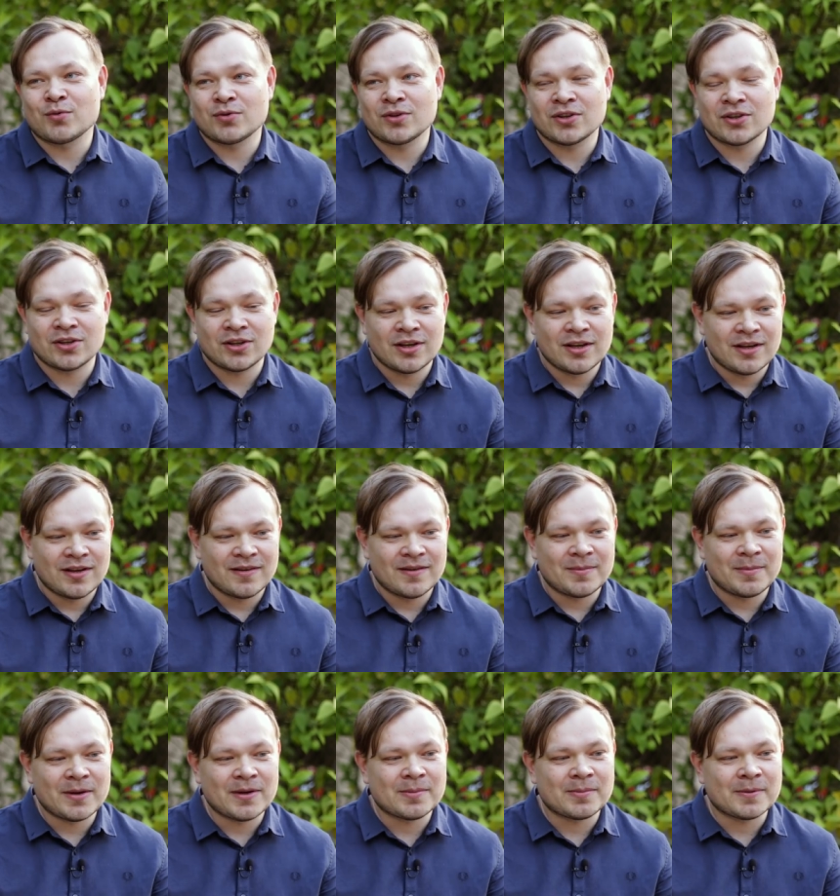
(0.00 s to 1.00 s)
у них,
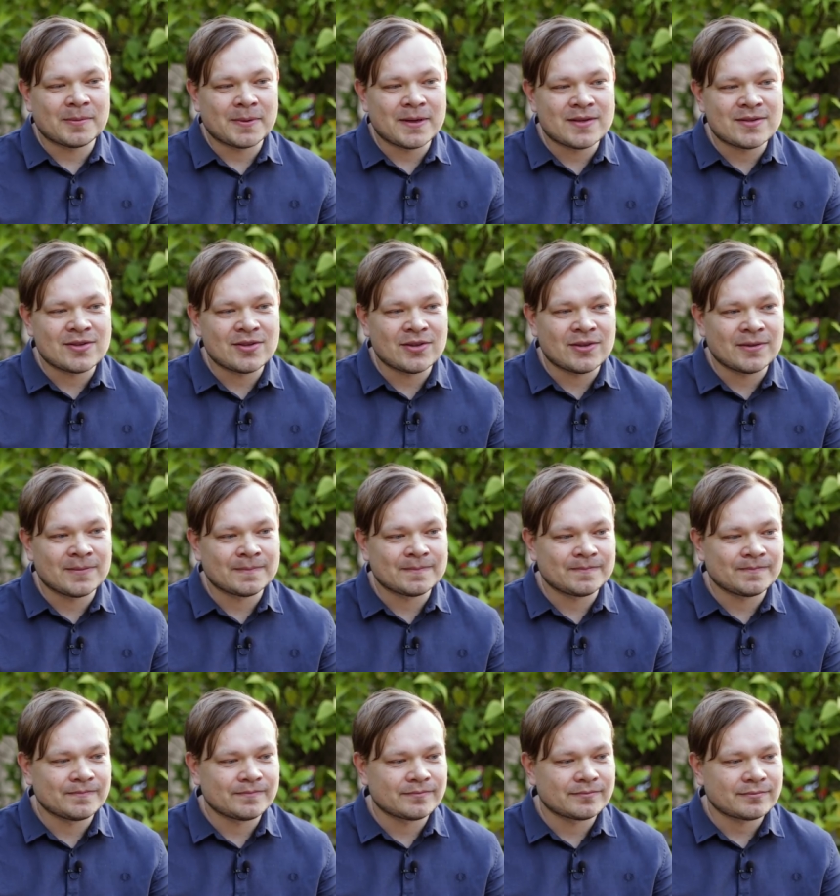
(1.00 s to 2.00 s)
во-первых, попросил,
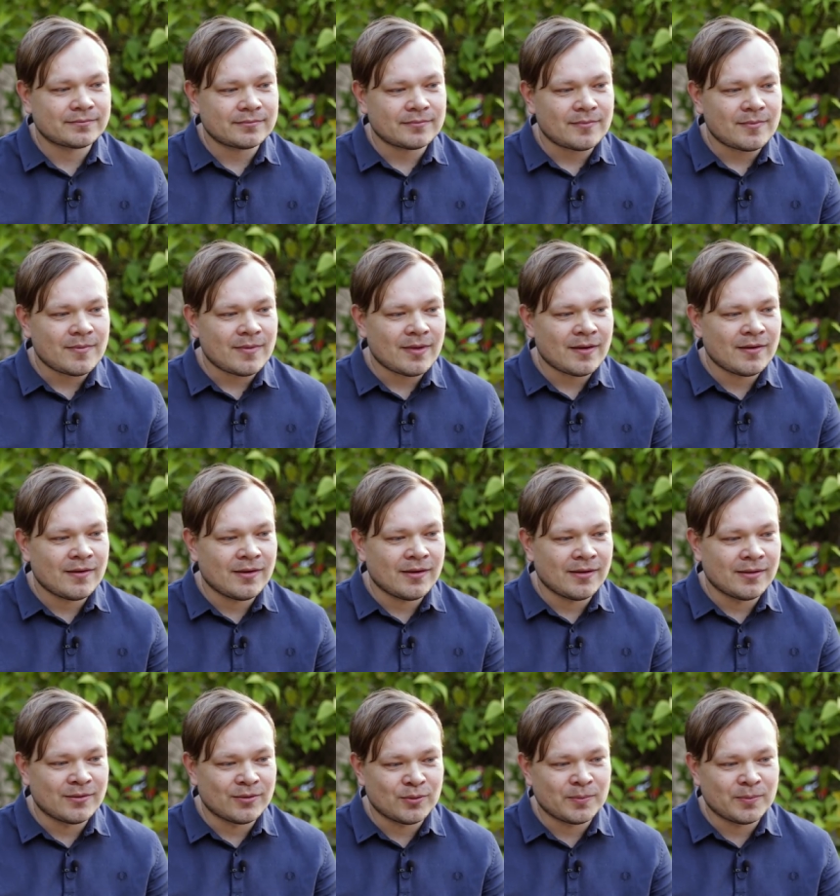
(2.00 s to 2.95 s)
э,